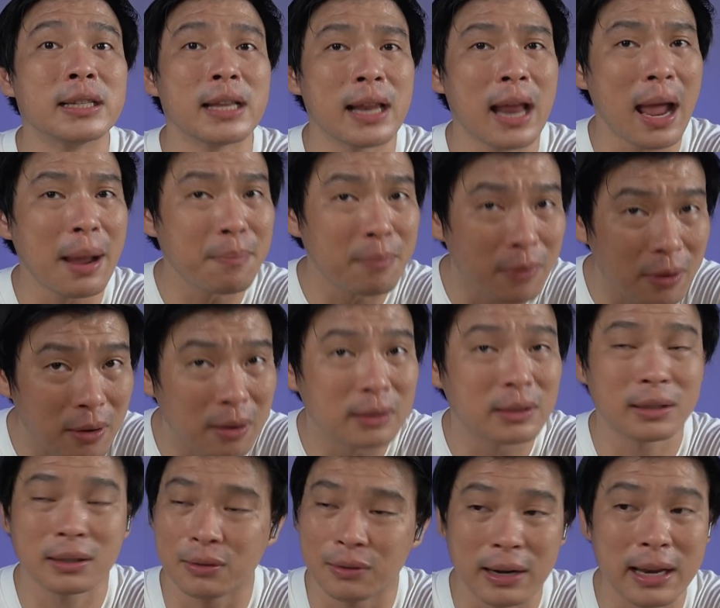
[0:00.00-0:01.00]
And I'm
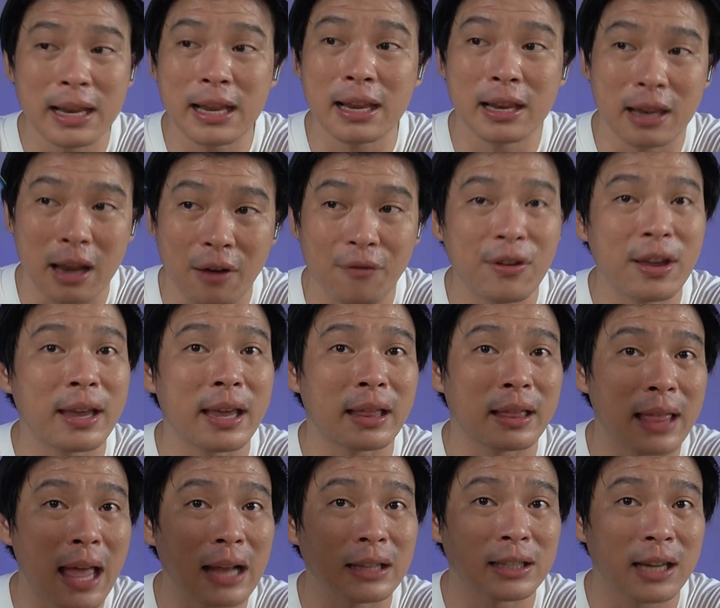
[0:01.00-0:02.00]
really loving
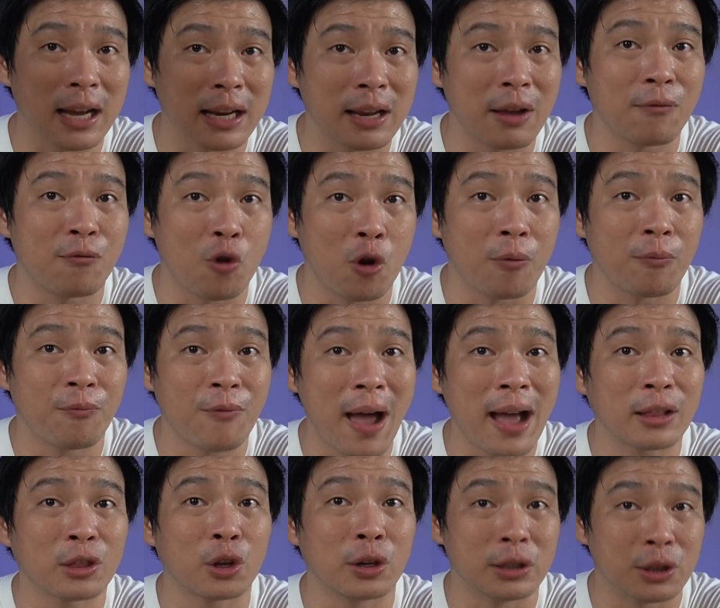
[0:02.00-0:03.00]
it dahil sa kanyang form
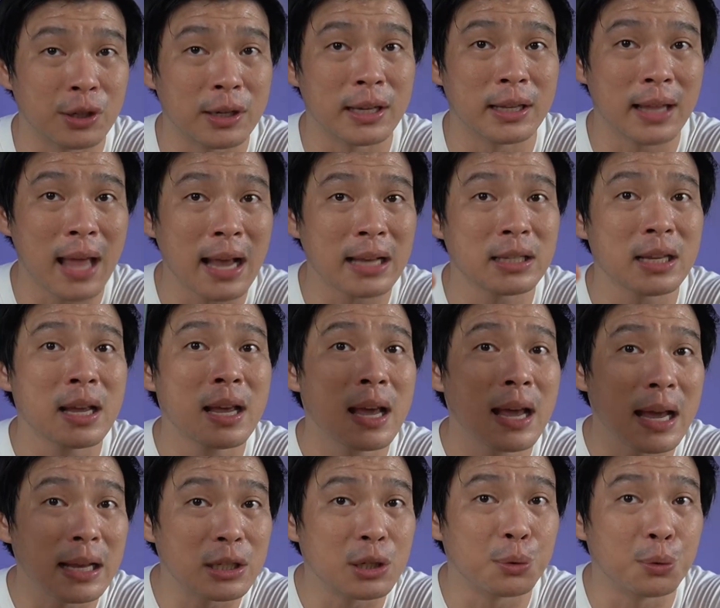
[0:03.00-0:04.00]
factor. It's really nice.
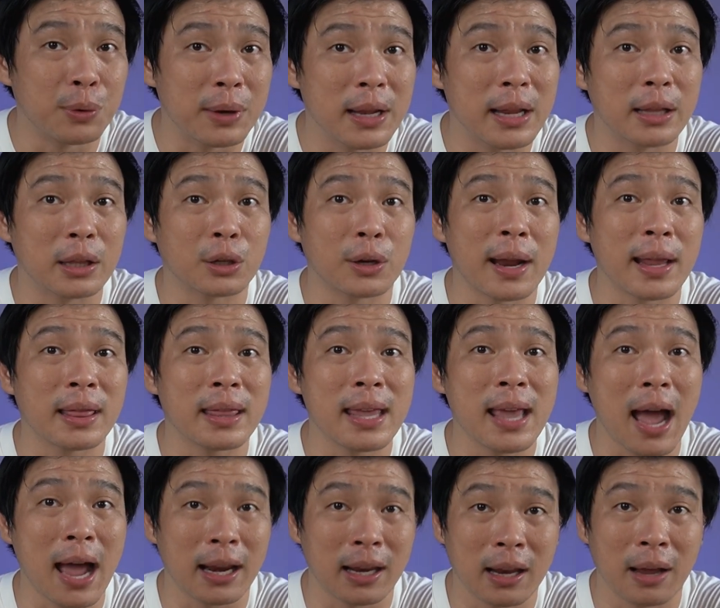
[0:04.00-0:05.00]
It's really
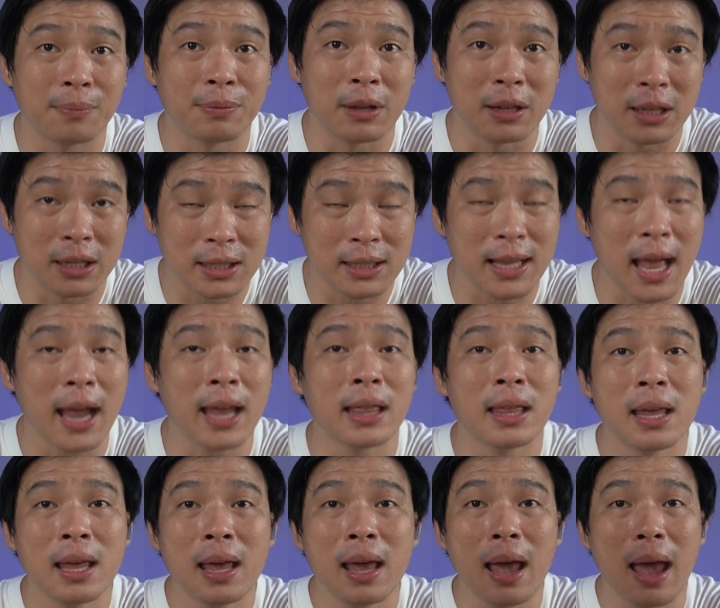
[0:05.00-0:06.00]
trendy. I love the design.